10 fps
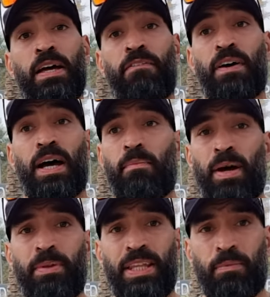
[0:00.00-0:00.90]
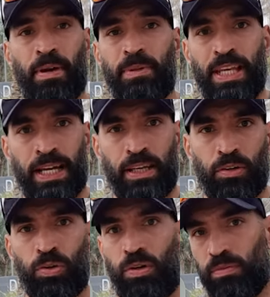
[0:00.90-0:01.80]
فما بدي ما بدي احكي
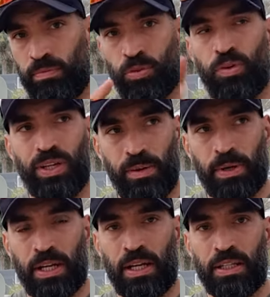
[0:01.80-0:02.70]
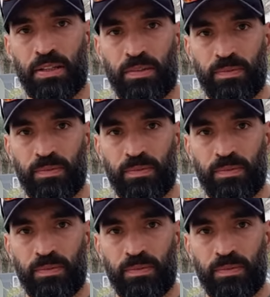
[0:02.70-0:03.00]
الكل كل كلمه غلط